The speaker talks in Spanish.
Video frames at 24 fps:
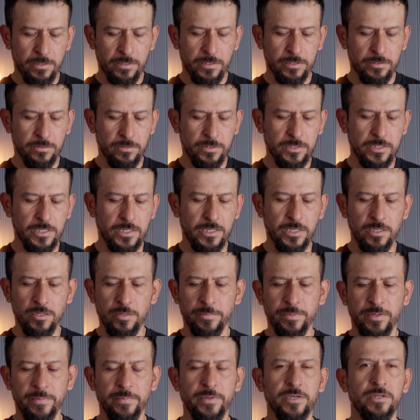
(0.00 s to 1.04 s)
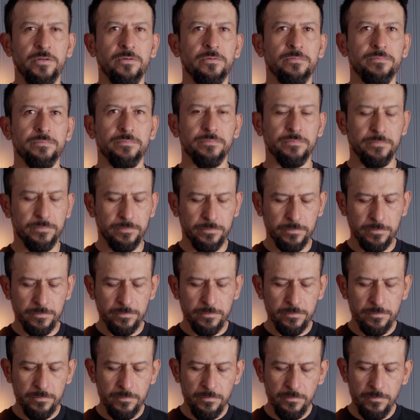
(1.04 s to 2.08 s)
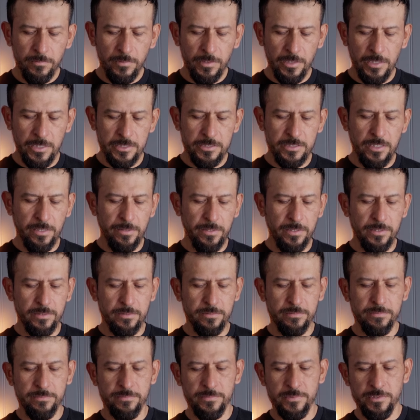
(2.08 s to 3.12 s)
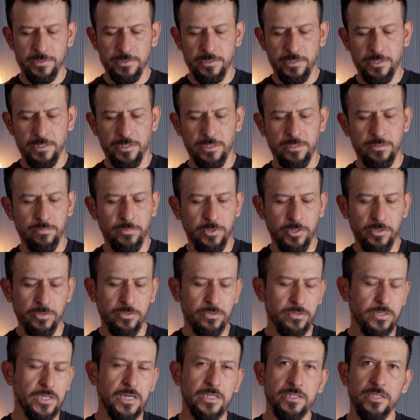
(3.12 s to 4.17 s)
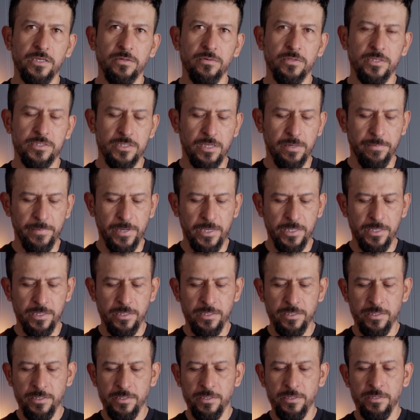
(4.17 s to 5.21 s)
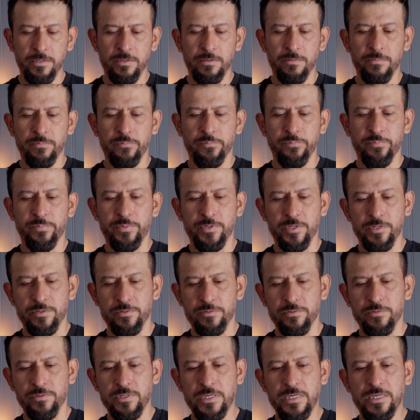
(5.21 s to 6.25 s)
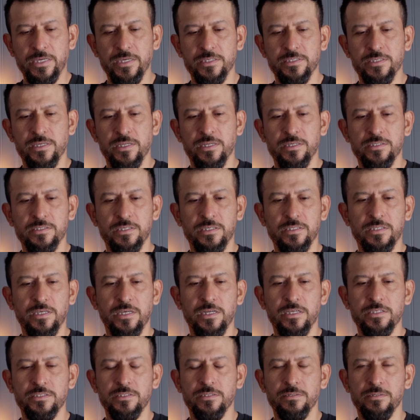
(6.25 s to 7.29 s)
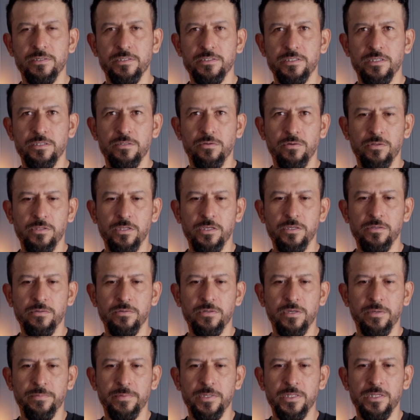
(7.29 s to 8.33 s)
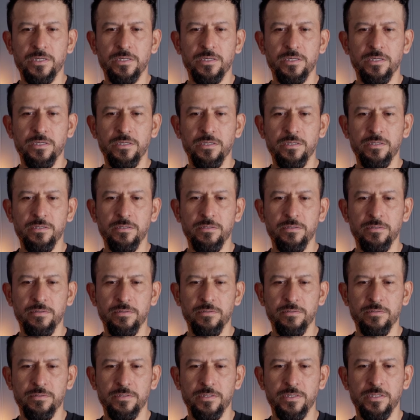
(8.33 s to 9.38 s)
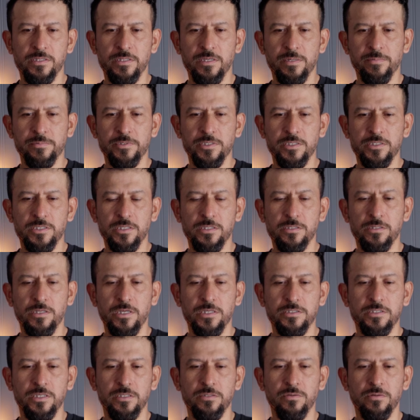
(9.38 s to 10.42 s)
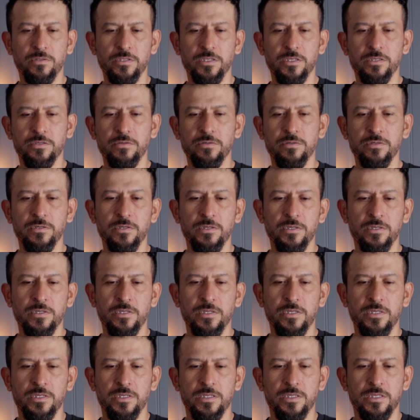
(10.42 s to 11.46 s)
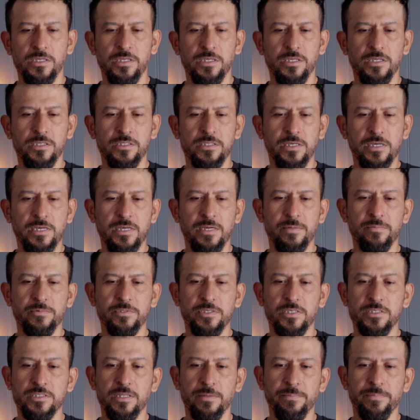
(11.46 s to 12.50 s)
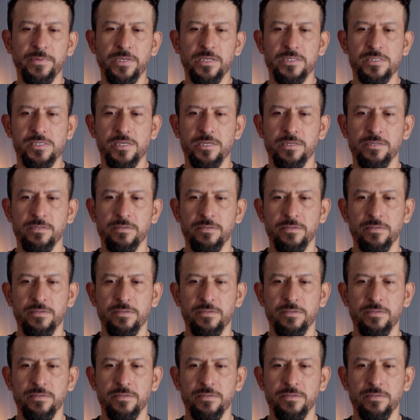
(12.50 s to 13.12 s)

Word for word: Entonces aquí lo primero, esta, eh, bueno yo ya la tengo desarmada, pero lo que hay que hacer es quitar este, este tornillo que viene aquí, quitamos este, este, tornillo y sacamos esta pieza.